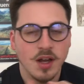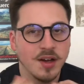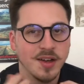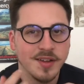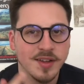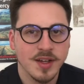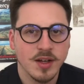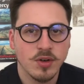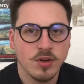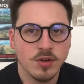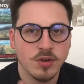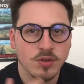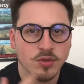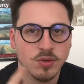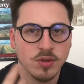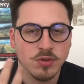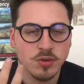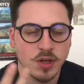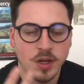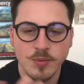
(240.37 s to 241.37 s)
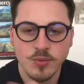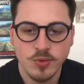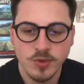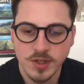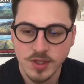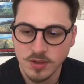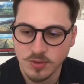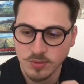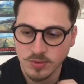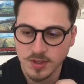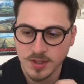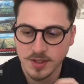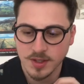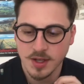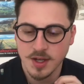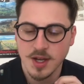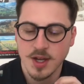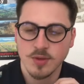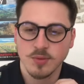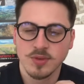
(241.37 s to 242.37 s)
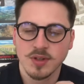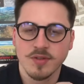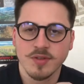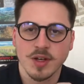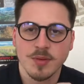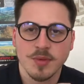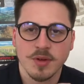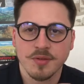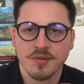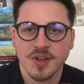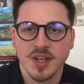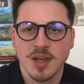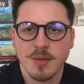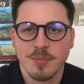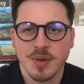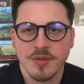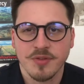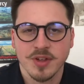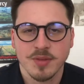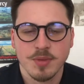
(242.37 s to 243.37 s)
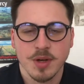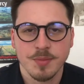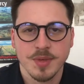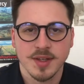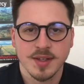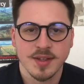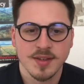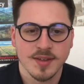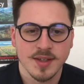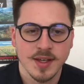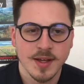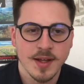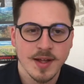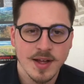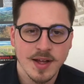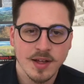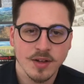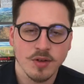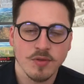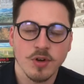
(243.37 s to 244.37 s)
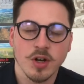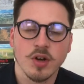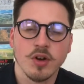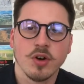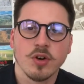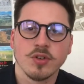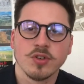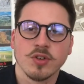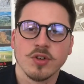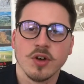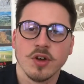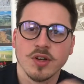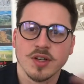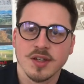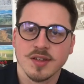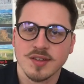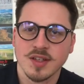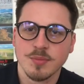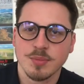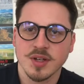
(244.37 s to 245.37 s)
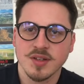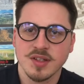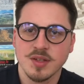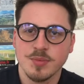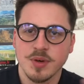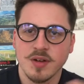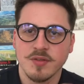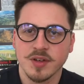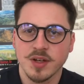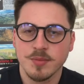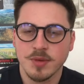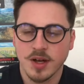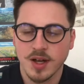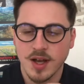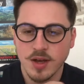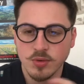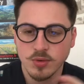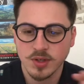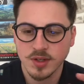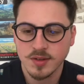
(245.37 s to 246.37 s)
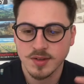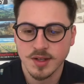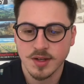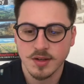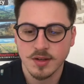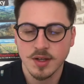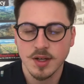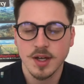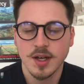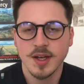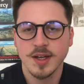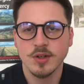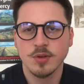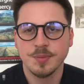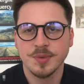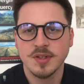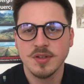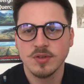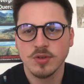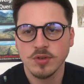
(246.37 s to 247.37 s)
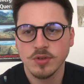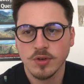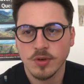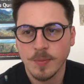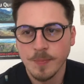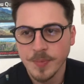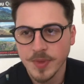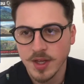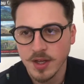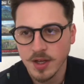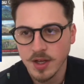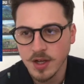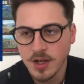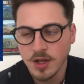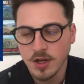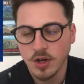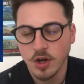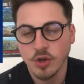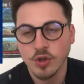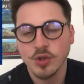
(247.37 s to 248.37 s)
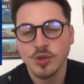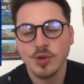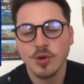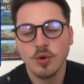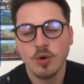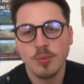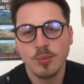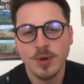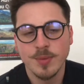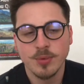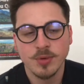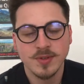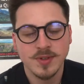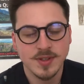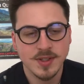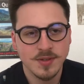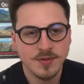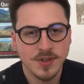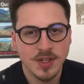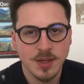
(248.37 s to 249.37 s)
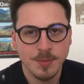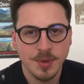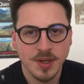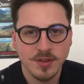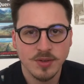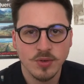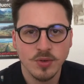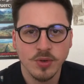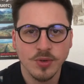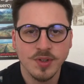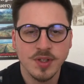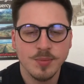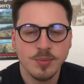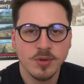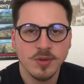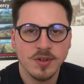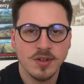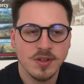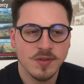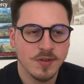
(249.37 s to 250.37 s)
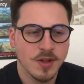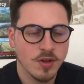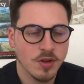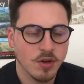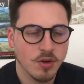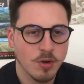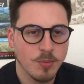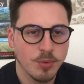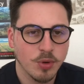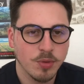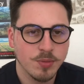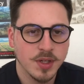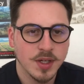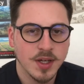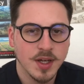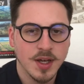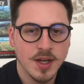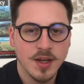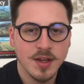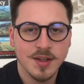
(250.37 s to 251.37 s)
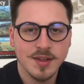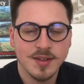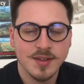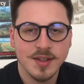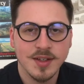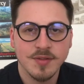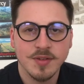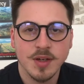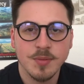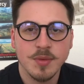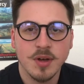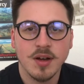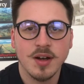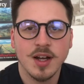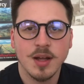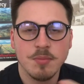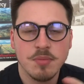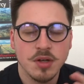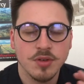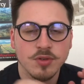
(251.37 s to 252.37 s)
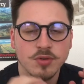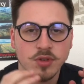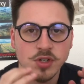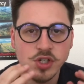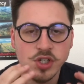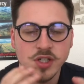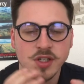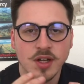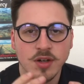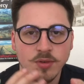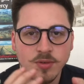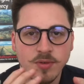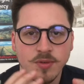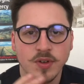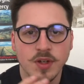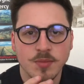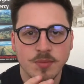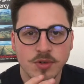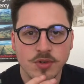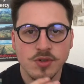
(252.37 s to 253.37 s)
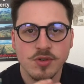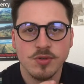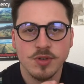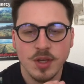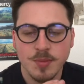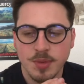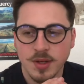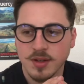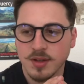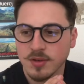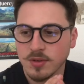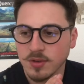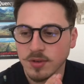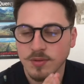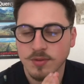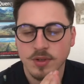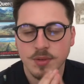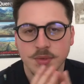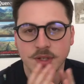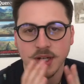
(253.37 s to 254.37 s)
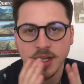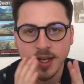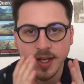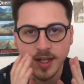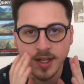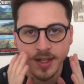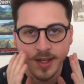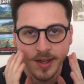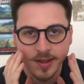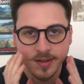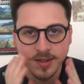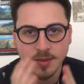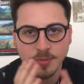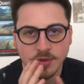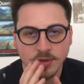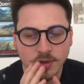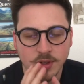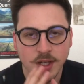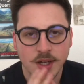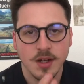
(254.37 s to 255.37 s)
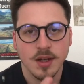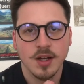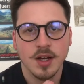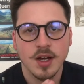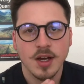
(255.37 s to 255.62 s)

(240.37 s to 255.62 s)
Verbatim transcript: les dialogues, que ce soit sur la musique, tout est, tout est vraiment fin et parfaitement maîtrisé. Donc voilà, un roster, un casting principal vraiment ahurissant et aux petits oignons. Un autre gros point positif, qui est presque aussi positif d'ailleurs que le premier, c'est vraiment la bande originale du film. Je le répète encore une fois, mais là elle est exceptionnelle.